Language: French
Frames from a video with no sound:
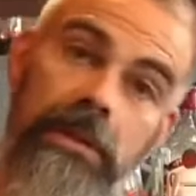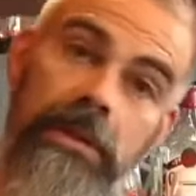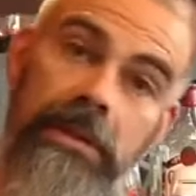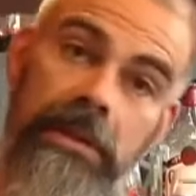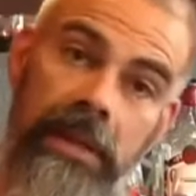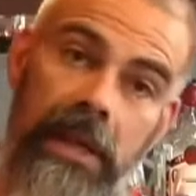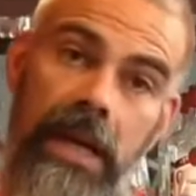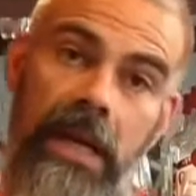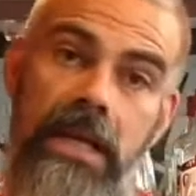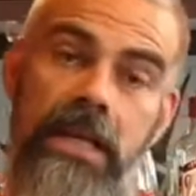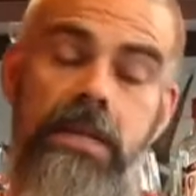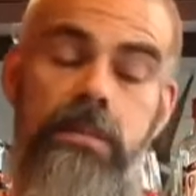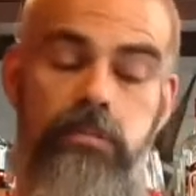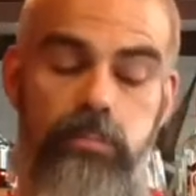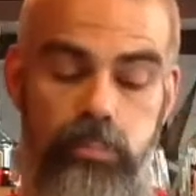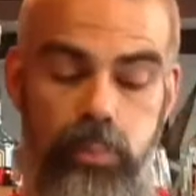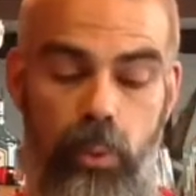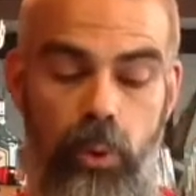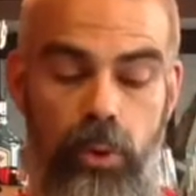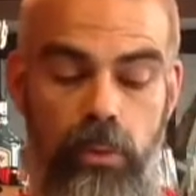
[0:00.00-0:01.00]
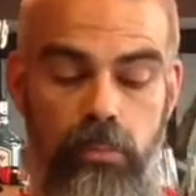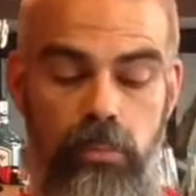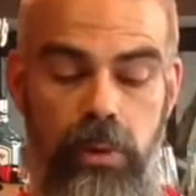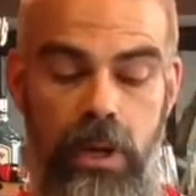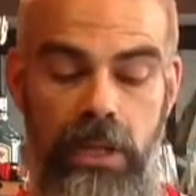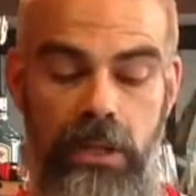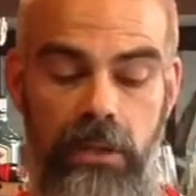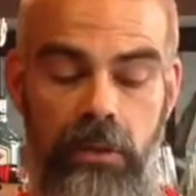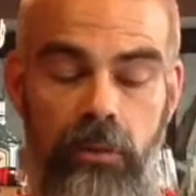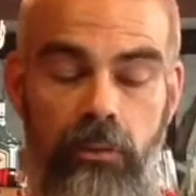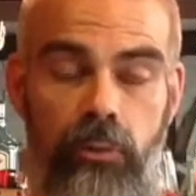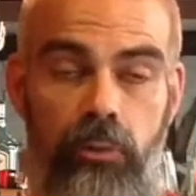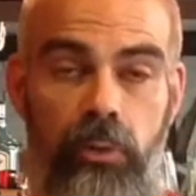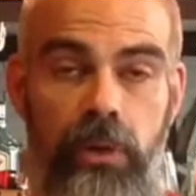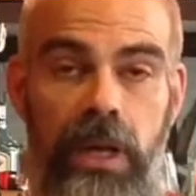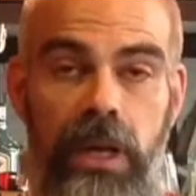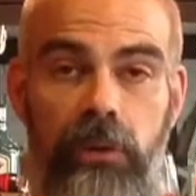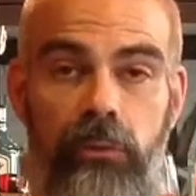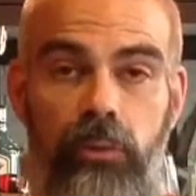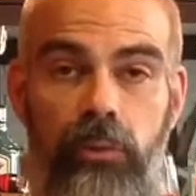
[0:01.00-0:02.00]
13 pour une boîte.
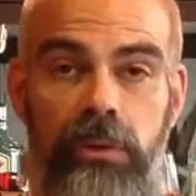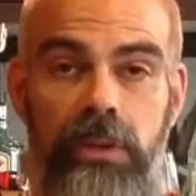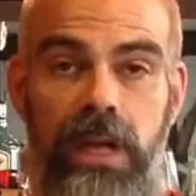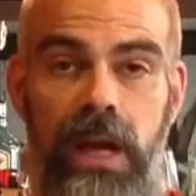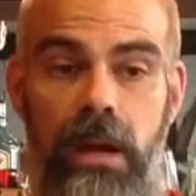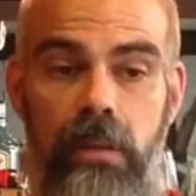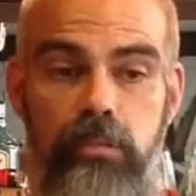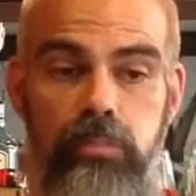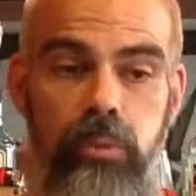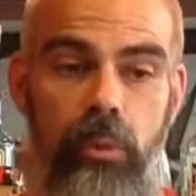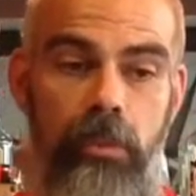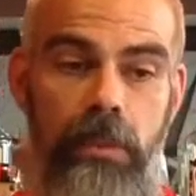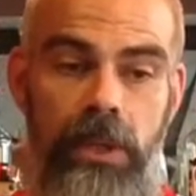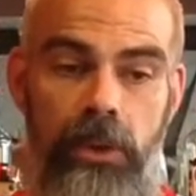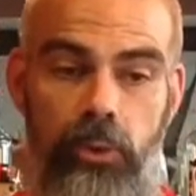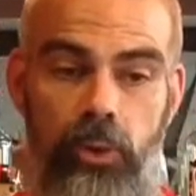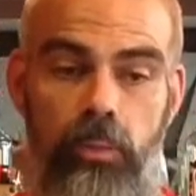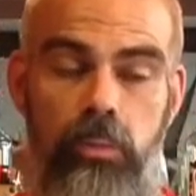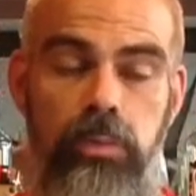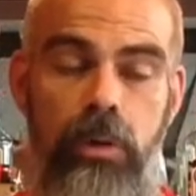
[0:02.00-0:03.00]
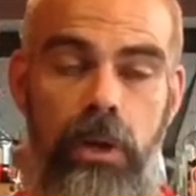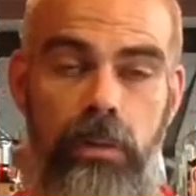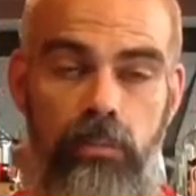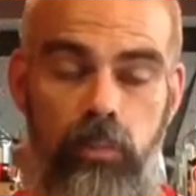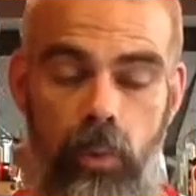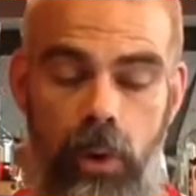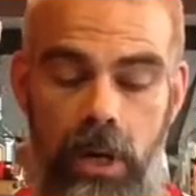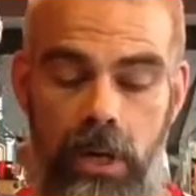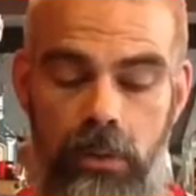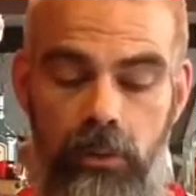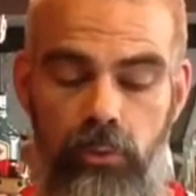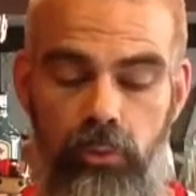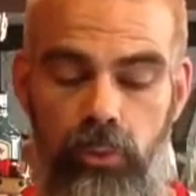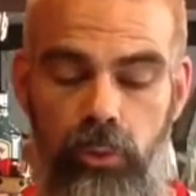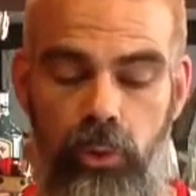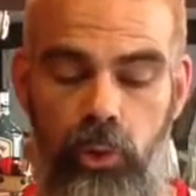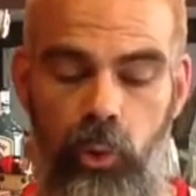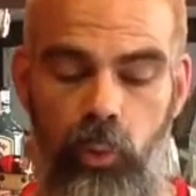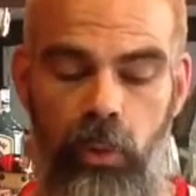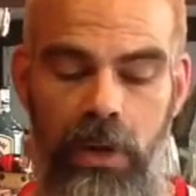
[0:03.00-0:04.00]
Donc un total pour mes deux boîtes, moi, de
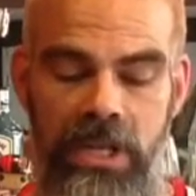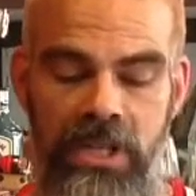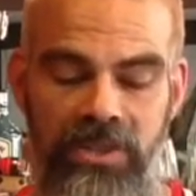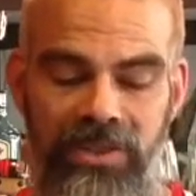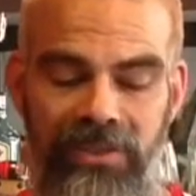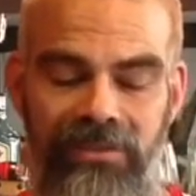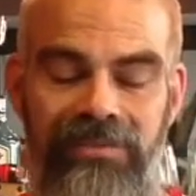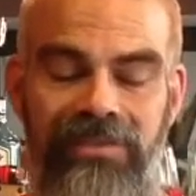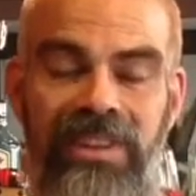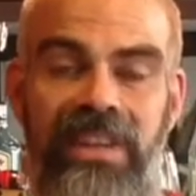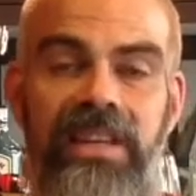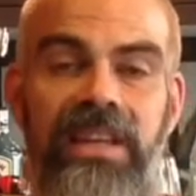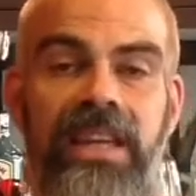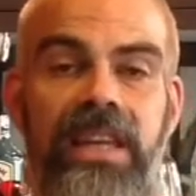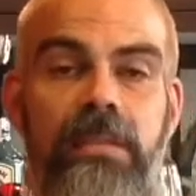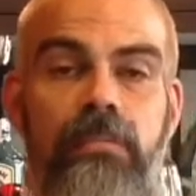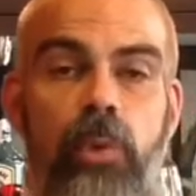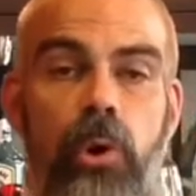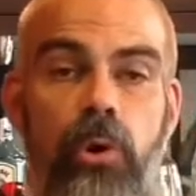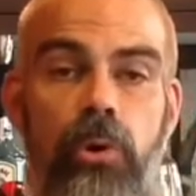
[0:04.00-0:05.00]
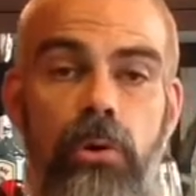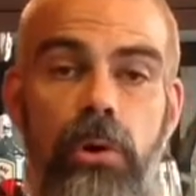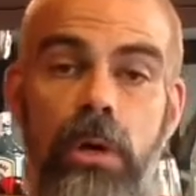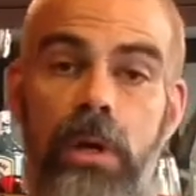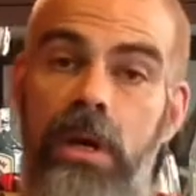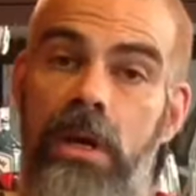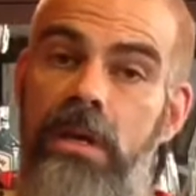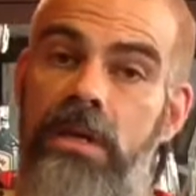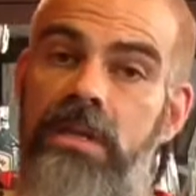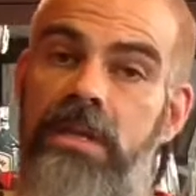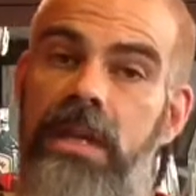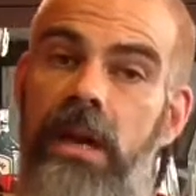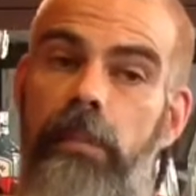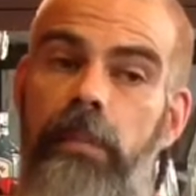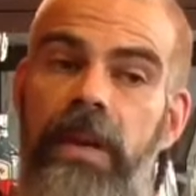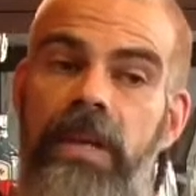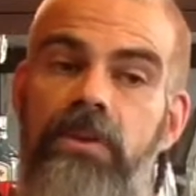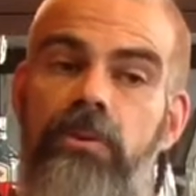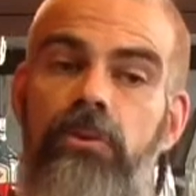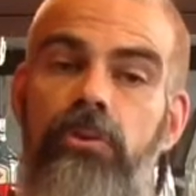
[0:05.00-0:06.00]
320 aimants. Ce qui
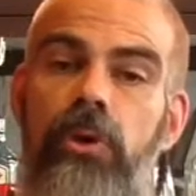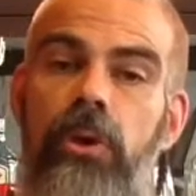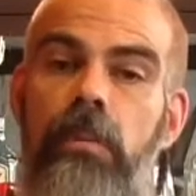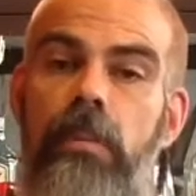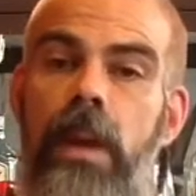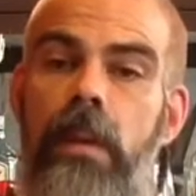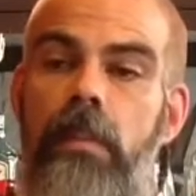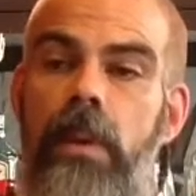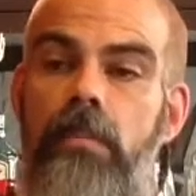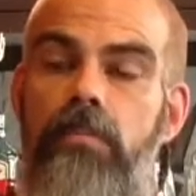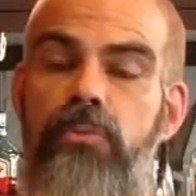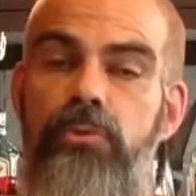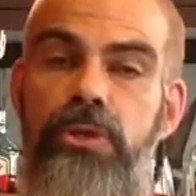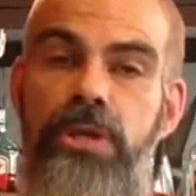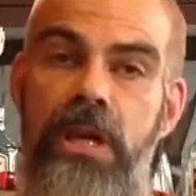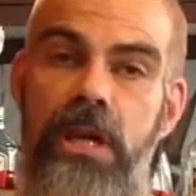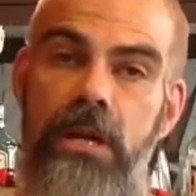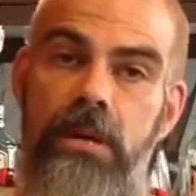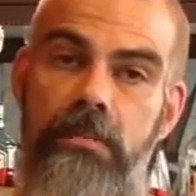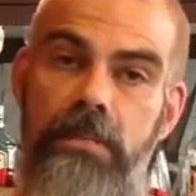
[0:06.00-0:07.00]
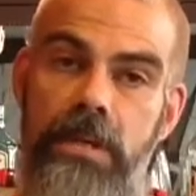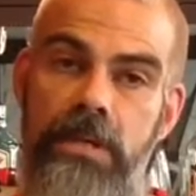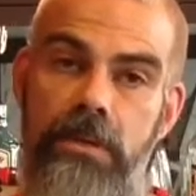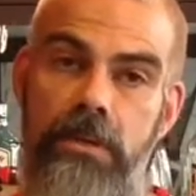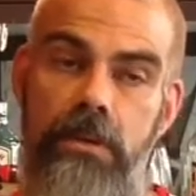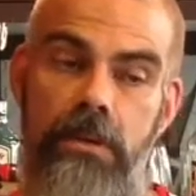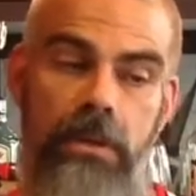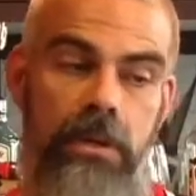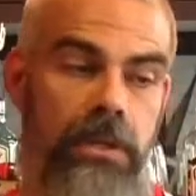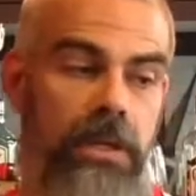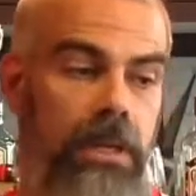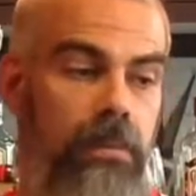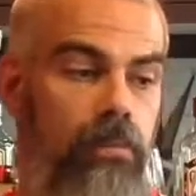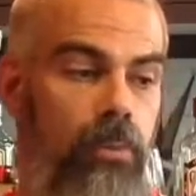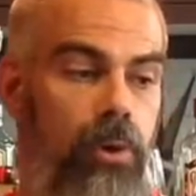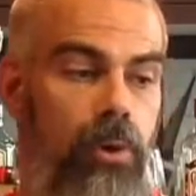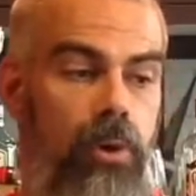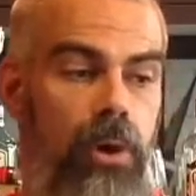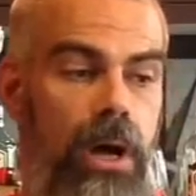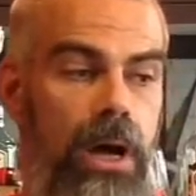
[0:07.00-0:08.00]
représente quand même un budget, hein, parce qu'un
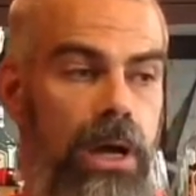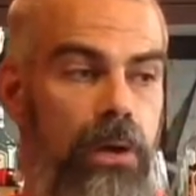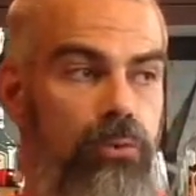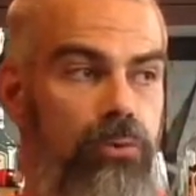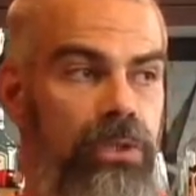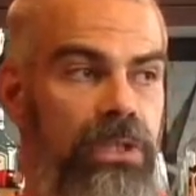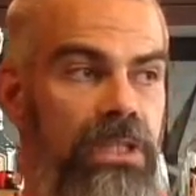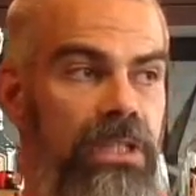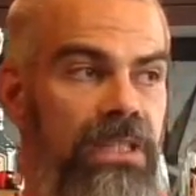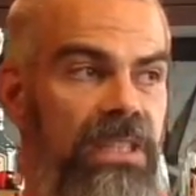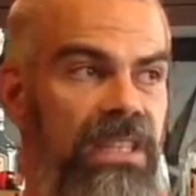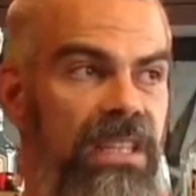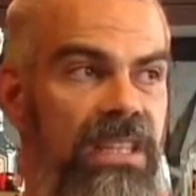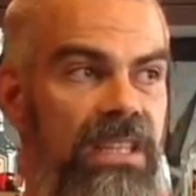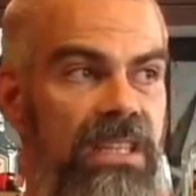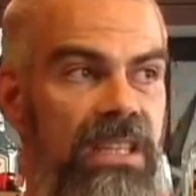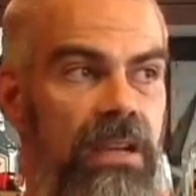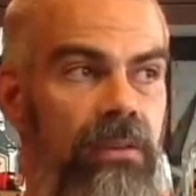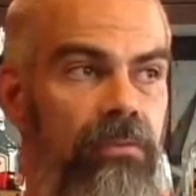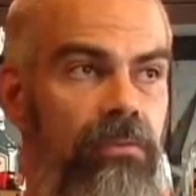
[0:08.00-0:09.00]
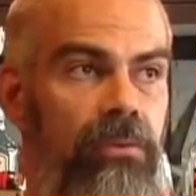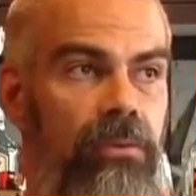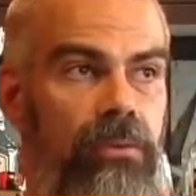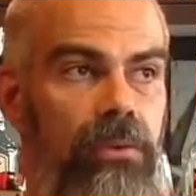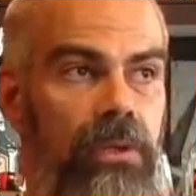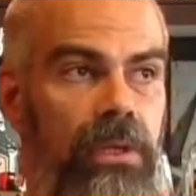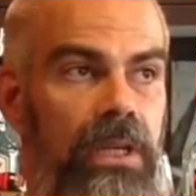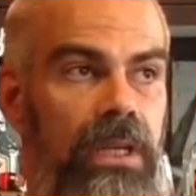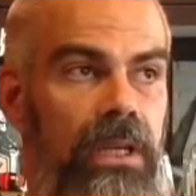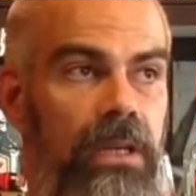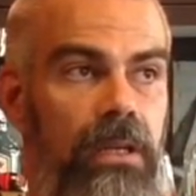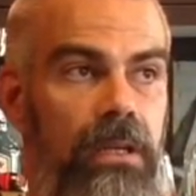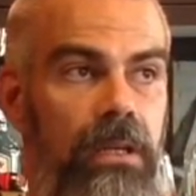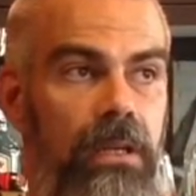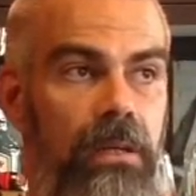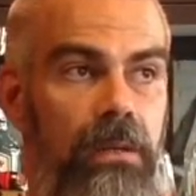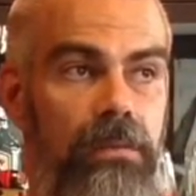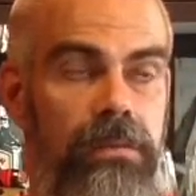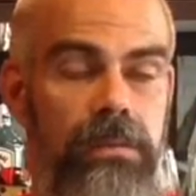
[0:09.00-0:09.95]
aimant à l'unité, ça vaut dans les... Euh,